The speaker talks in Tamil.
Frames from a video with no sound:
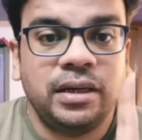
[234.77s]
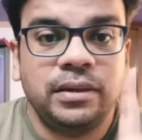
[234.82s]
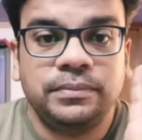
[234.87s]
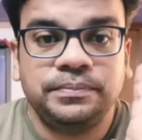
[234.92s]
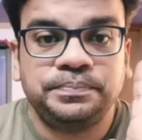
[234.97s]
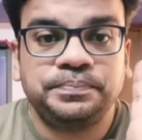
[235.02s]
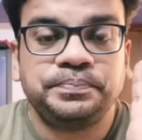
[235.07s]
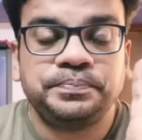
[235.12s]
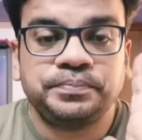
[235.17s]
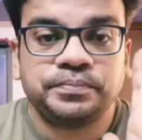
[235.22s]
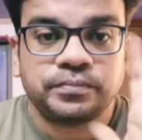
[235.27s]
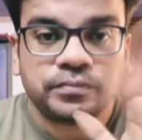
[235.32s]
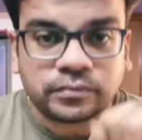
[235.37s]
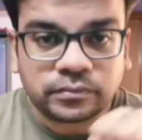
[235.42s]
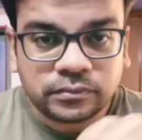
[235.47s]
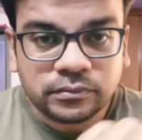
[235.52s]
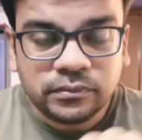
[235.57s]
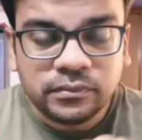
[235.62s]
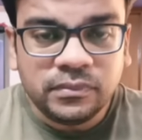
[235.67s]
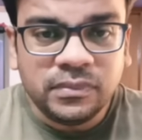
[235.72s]
ஆள்
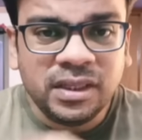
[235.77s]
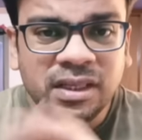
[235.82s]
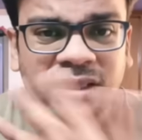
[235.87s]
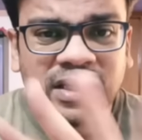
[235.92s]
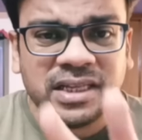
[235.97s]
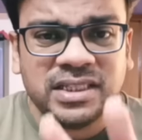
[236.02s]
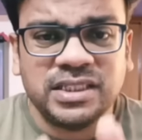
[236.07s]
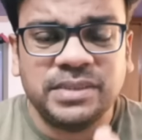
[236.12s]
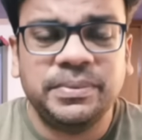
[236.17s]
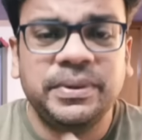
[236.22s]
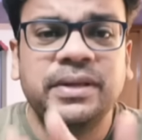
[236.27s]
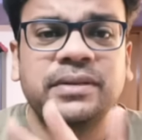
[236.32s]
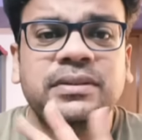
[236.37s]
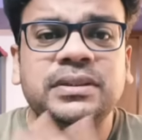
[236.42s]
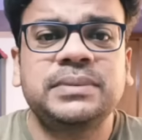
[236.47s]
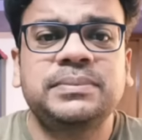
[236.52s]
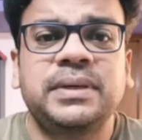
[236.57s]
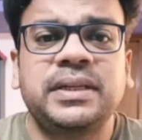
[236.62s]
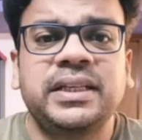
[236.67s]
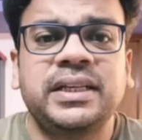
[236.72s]
அந்த அஞ்சு பேர்
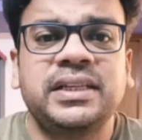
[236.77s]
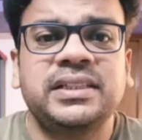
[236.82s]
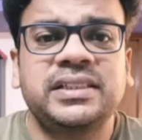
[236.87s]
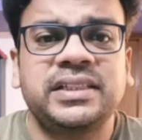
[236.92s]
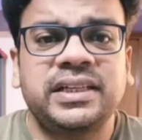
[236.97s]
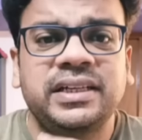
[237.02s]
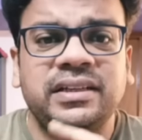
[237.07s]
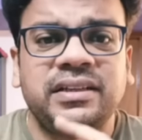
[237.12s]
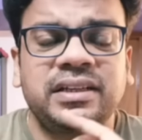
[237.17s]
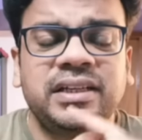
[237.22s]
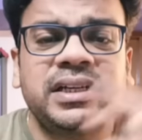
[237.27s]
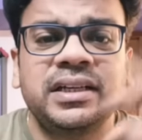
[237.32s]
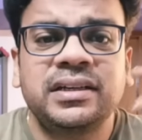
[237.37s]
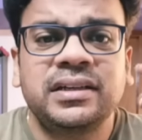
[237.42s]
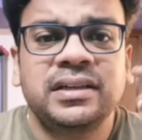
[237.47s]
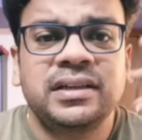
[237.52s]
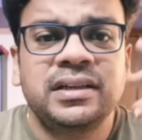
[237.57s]
வந்து பார்த்திங்கன்னா சேர்ந்து